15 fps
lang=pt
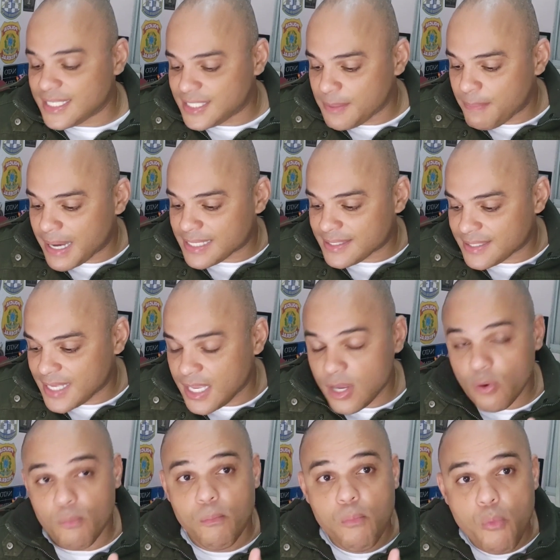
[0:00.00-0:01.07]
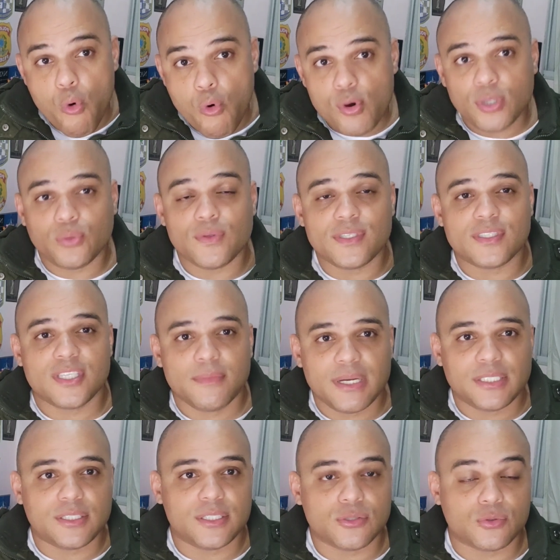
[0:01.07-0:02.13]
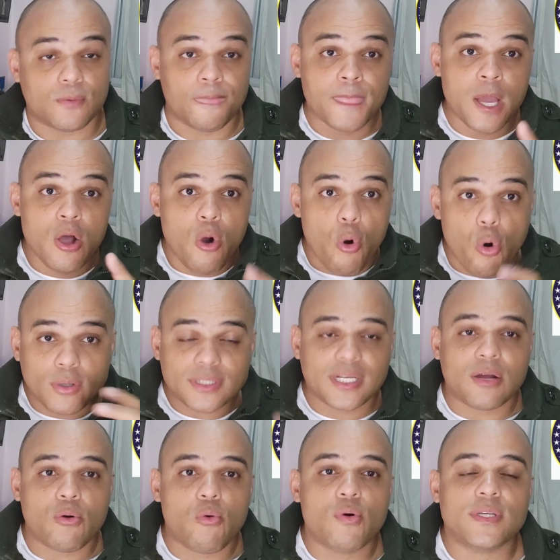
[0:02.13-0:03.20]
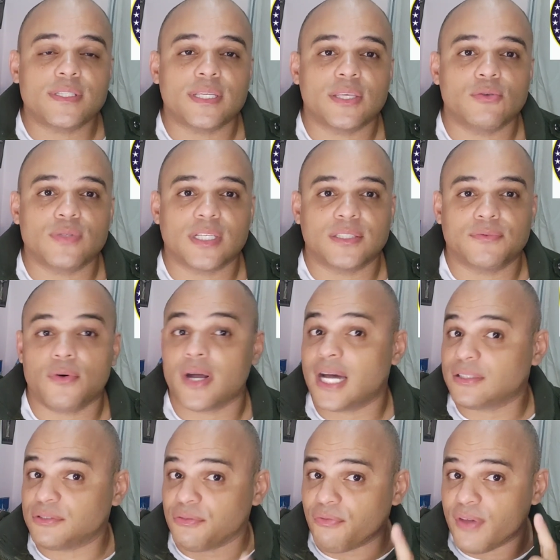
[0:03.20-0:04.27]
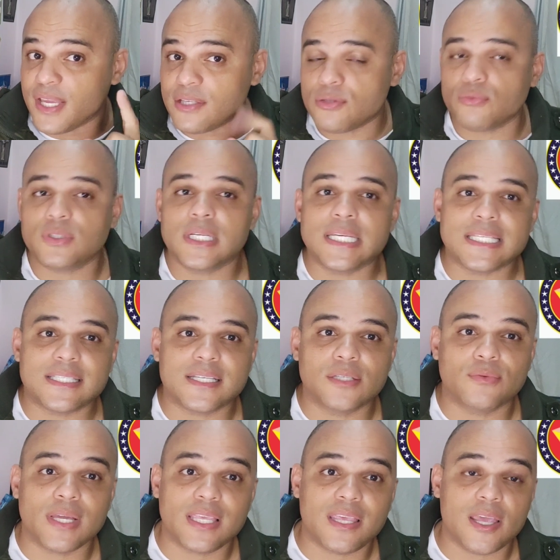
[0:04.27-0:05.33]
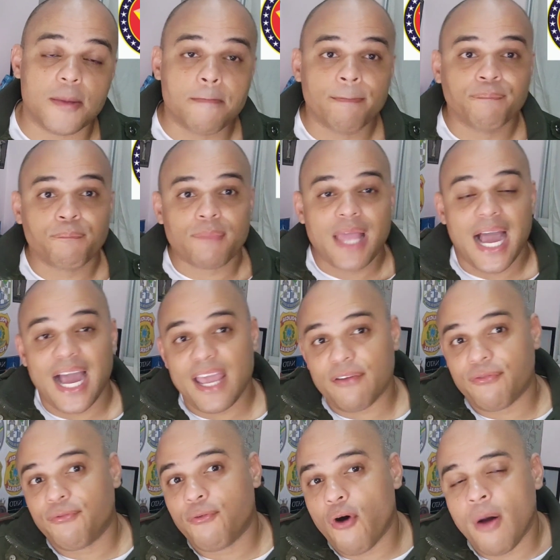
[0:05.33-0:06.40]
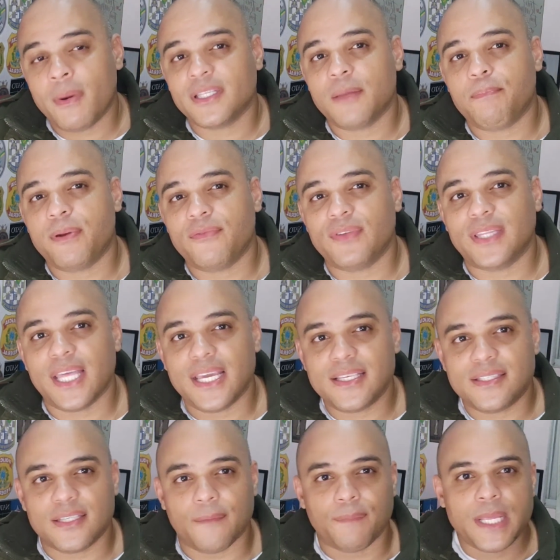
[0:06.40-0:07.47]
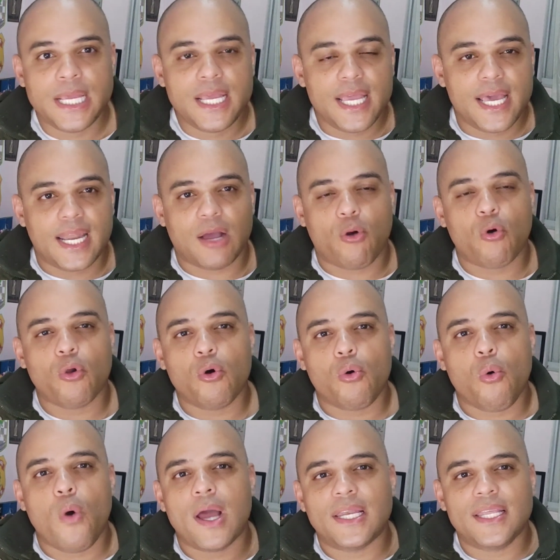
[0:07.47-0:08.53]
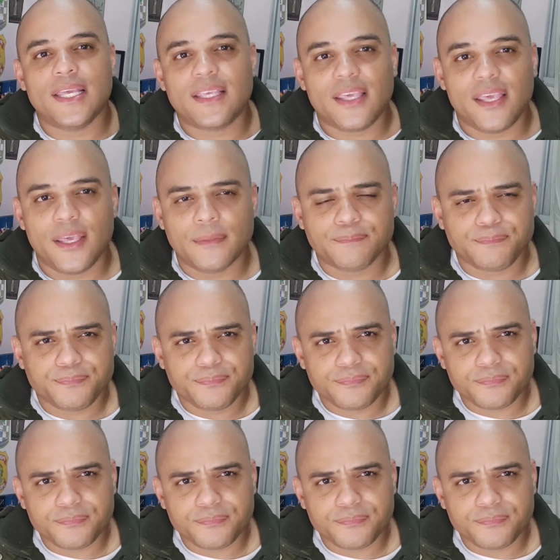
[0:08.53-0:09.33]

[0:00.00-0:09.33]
eles se baseiam muito em cima disso. Outra coisa que os advogados vêm se utilizando é que a reforma da previdência, ela colocou ali que